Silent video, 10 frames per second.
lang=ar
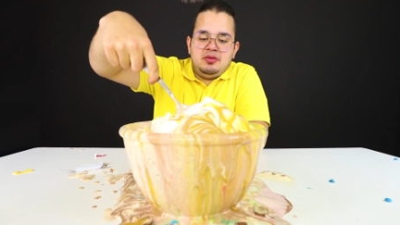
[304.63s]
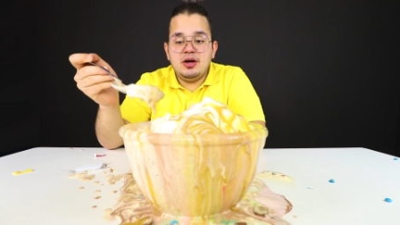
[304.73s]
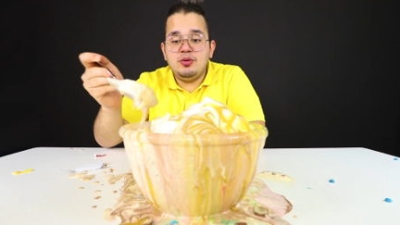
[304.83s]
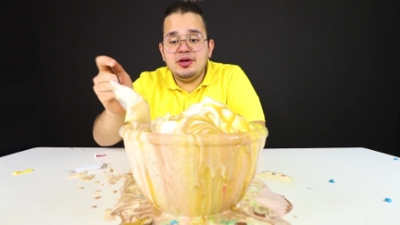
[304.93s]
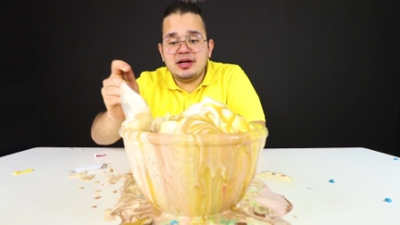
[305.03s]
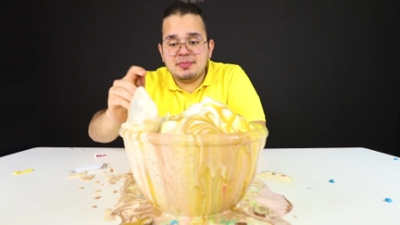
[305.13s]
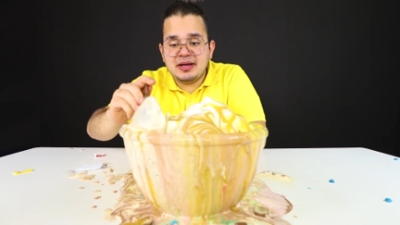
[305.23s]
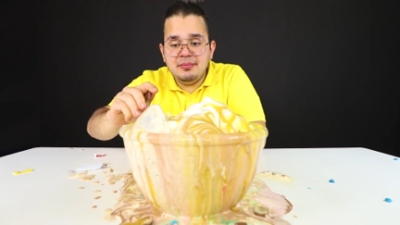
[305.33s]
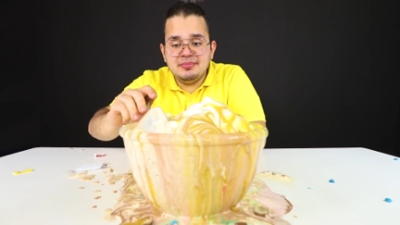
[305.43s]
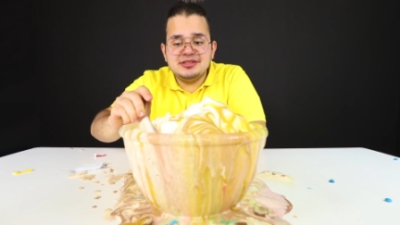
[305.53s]
يا اخوي انا
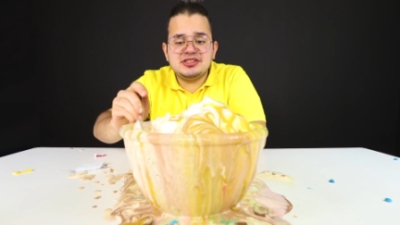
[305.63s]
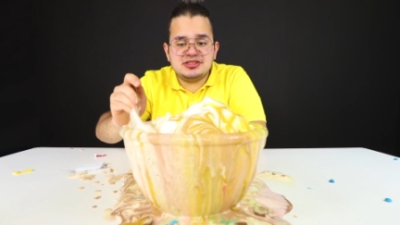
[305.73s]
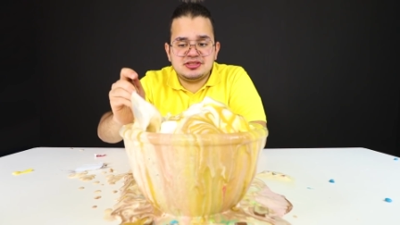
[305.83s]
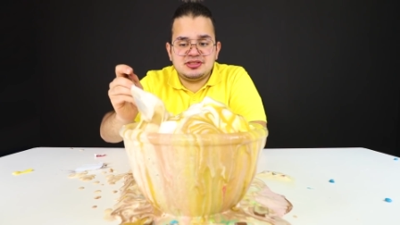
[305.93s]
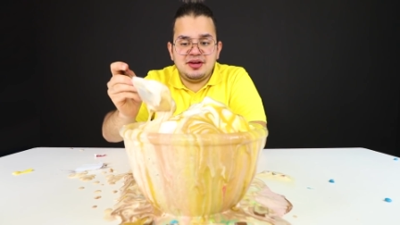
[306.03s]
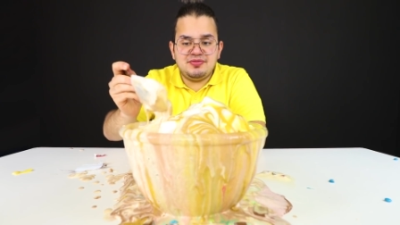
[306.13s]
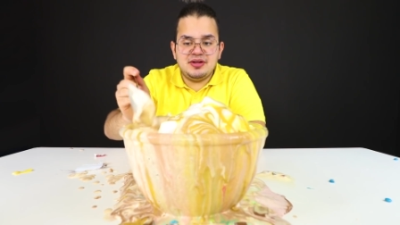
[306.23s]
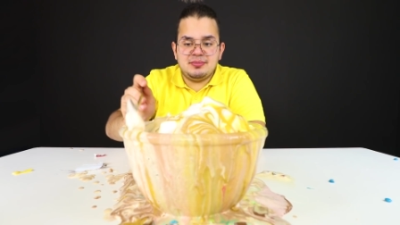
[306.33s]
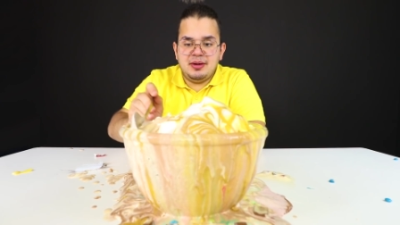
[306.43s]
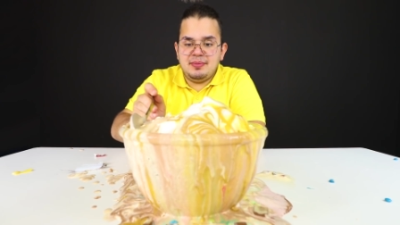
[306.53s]
بكمل، ايش شايفني
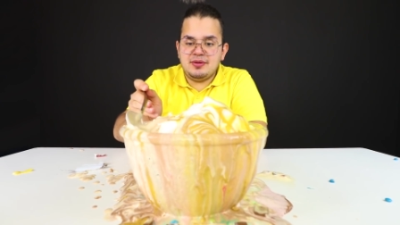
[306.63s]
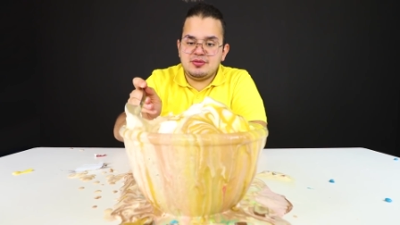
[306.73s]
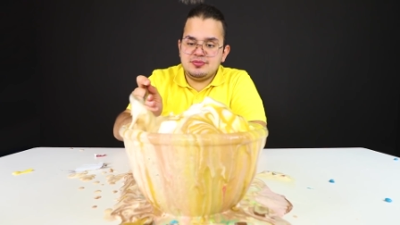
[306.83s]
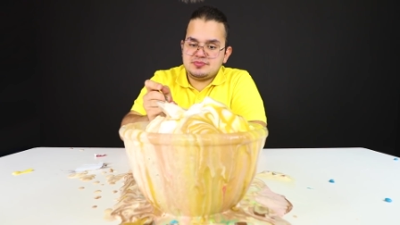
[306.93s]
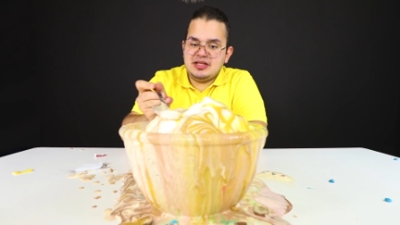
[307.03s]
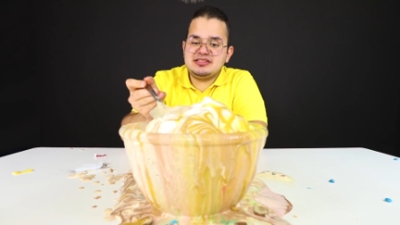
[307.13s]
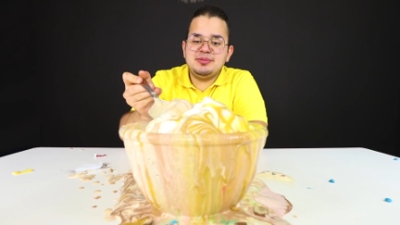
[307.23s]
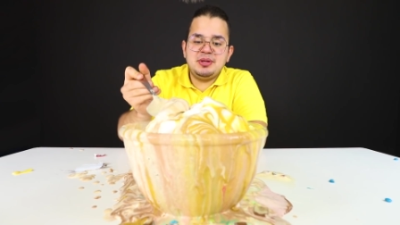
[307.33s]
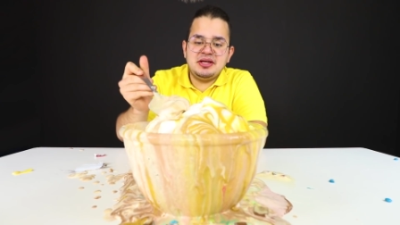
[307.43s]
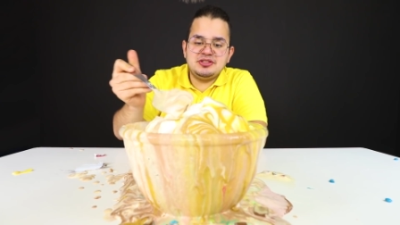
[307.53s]
انا ما باكل تحسبني